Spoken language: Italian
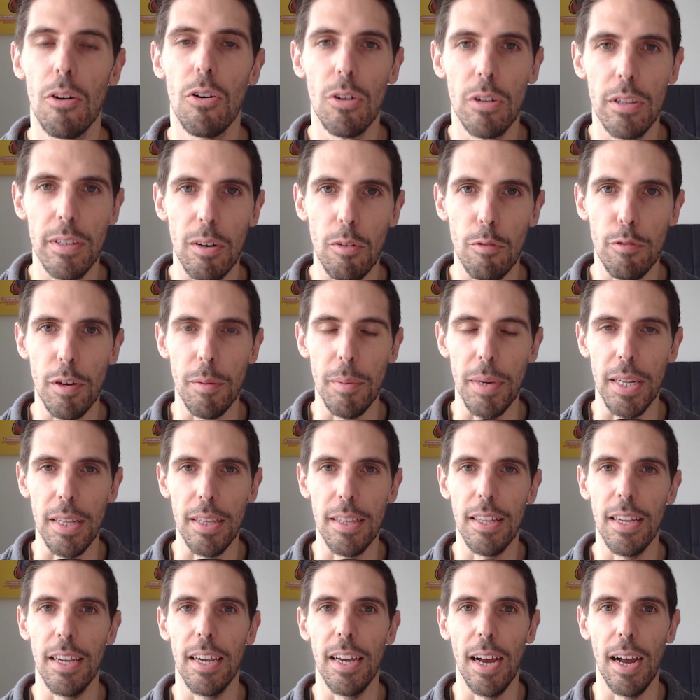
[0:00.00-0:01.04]
oltre
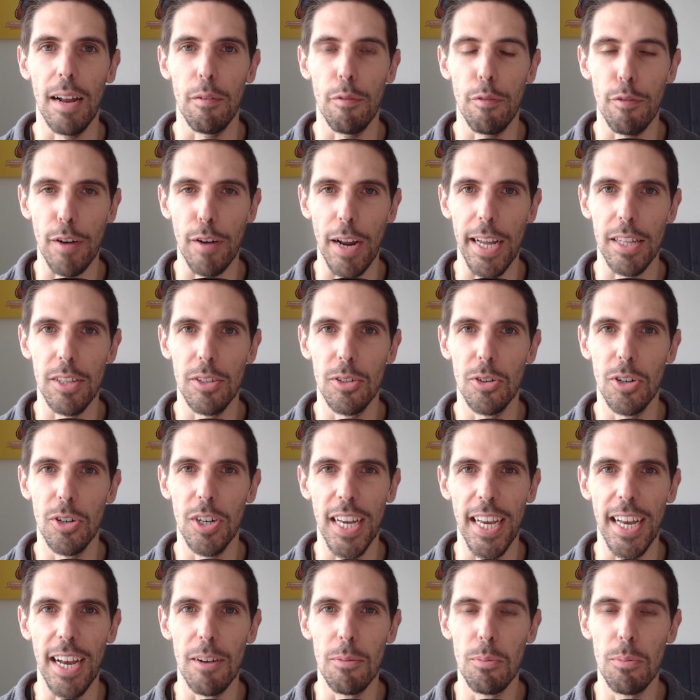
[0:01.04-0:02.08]
ovviamente al freddo
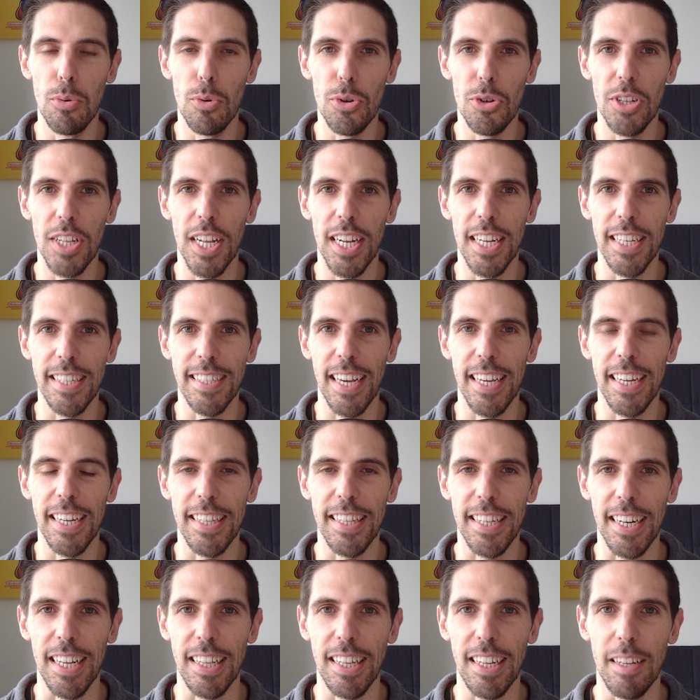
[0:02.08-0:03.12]
e al buio delle
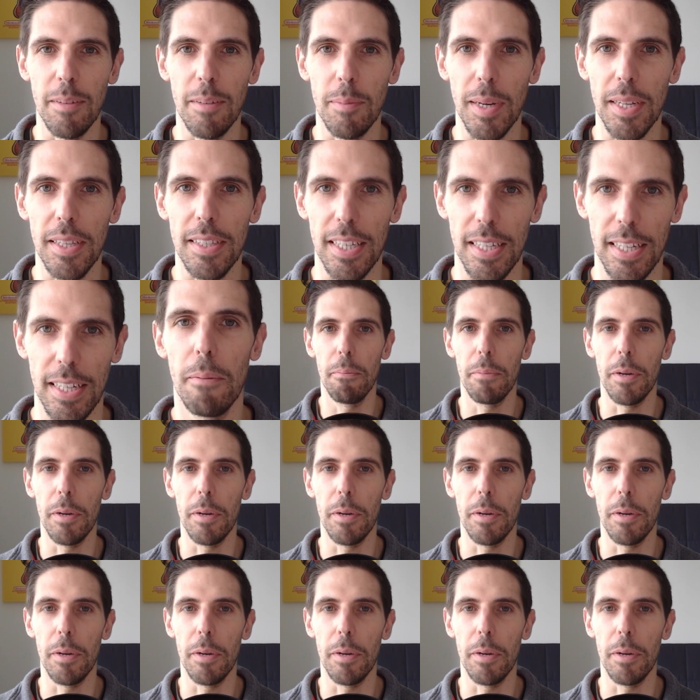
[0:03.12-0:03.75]
6.30 di mattina.